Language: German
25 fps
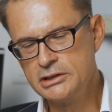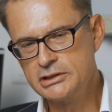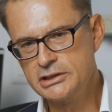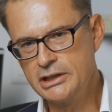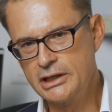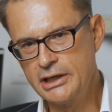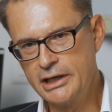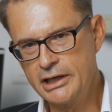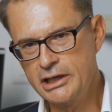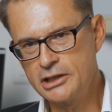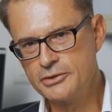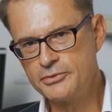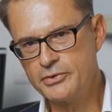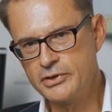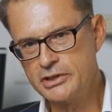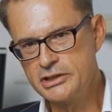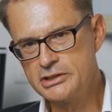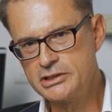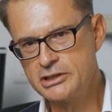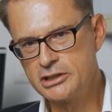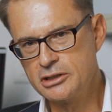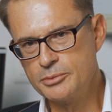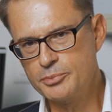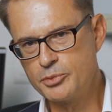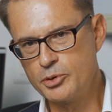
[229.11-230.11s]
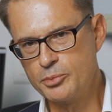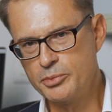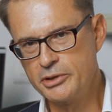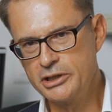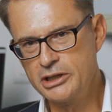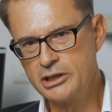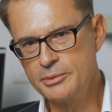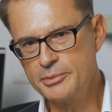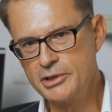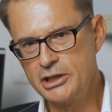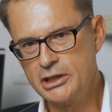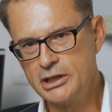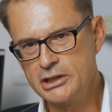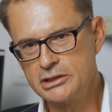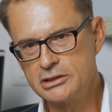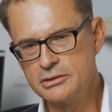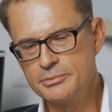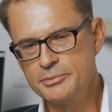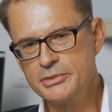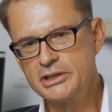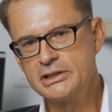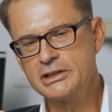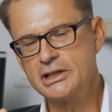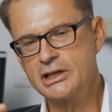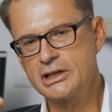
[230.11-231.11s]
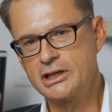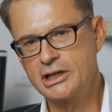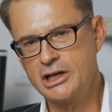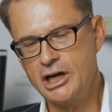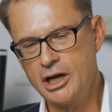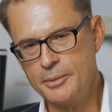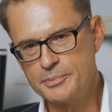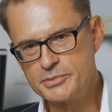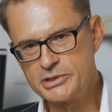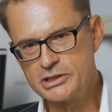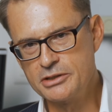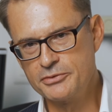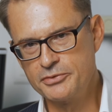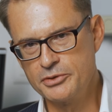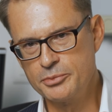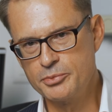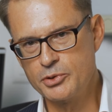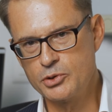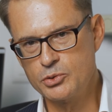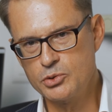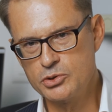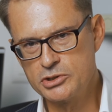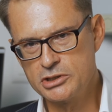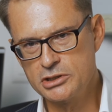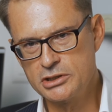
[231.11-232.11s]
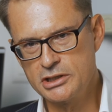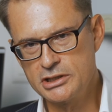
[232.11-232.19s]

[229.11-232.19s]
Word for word: die längenfristige Probleme hatten mit der Kapselfibrose,